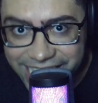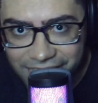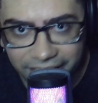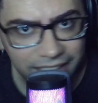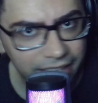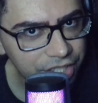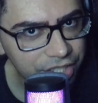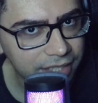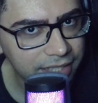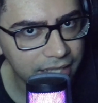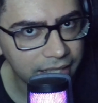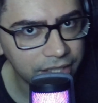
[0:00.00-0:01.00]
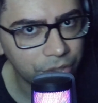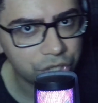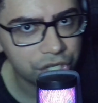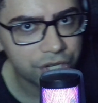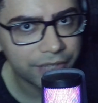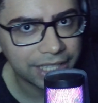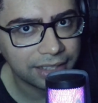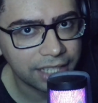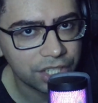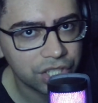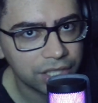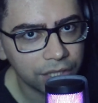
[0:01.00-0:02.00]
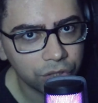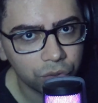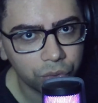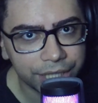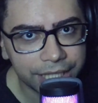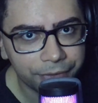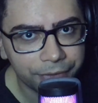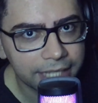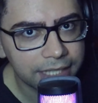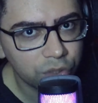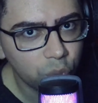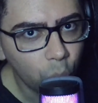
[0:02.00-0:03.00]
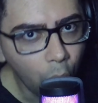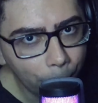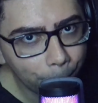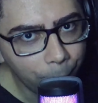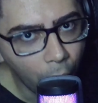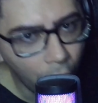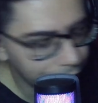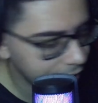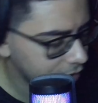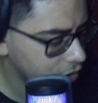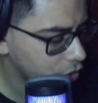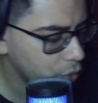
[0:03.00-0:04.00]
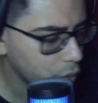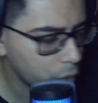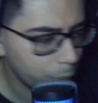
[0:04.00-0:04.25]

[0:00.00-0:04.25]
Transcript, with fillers: aí galera, já que saí daqui hoje a gente vai estar tá testando e fazendo o unbox do